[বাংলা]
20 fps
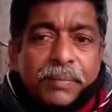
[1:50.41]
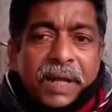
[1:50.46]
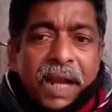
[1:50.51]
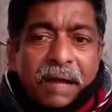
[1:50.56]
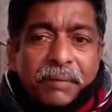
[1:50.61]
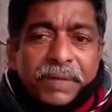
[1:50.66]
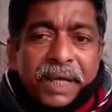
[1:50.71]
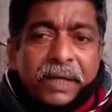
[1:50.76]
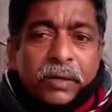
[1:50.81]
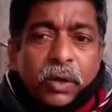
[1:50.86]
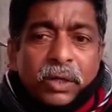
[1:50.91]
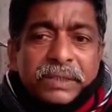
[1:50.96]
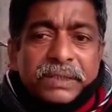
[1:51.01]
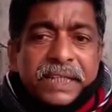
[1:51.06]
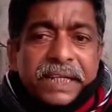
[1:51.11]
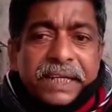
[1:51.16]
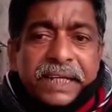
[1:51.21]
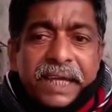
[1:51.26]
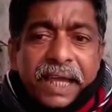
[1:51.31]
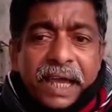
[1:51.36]
গ্রামে
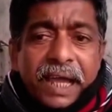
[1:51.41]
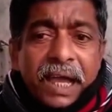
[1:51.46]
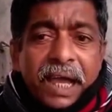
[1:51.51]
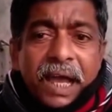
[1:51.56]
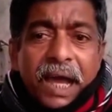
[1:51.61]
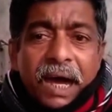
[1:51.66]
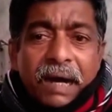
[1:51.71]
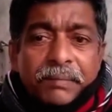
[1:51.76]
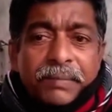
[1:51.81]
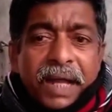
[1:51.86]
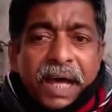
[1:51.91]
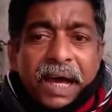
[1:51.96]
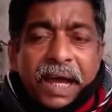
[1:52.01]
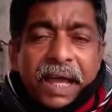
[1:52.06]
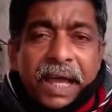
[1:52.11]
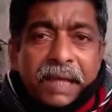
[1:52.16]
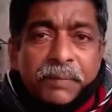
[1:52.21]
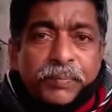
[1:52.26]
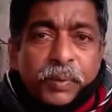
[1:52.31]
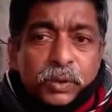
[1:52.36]
গঞ্জে গিয়ে আমরা
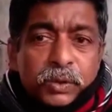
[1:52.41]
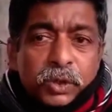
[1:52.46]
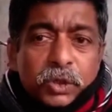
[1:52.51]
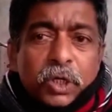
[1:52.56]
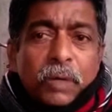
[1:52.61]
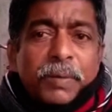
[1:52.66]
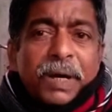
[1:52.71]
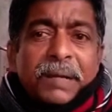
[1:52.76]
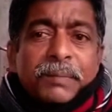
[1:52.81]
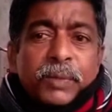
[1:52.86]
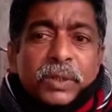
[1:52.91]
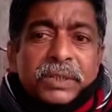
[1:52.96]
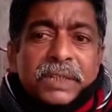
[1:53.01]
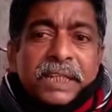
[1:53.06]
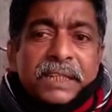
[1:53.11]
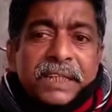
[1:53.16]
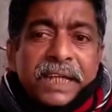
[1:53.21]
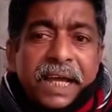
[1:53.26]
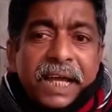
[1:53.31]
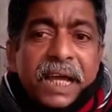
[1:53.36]
এই পথসভার
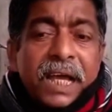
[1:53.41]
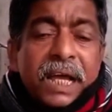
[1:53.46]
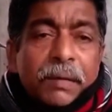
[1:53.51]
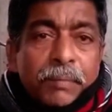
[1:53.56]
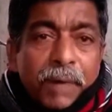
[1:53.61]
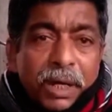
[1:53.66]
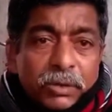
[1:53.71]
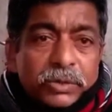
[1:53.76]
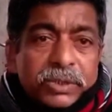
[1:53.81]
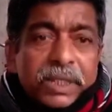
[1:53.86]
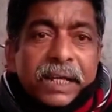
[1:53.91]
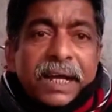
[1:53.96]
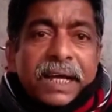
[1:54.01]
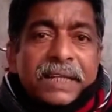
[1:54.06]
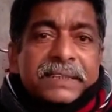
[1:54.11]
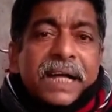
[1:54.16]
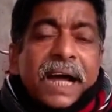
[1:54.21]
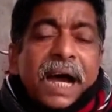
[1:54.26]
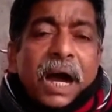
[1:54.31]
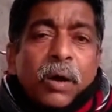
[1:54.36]
মধ্যে দিয়ে মানুষের
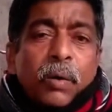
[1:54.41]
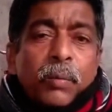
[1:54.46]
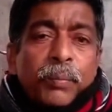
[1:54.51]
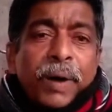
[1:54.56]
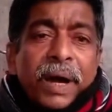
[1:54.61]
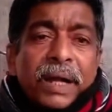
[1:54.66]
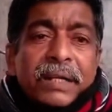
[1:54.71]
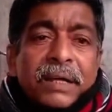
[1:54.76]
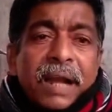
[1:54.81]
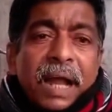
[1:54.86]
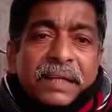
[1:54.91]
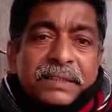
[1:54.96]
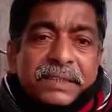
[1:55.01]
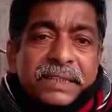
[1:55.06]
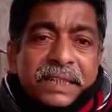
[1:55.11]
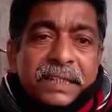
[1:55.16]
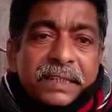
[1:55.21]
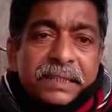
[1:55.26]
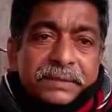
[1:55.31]
কাছে আহ্বান রাখছি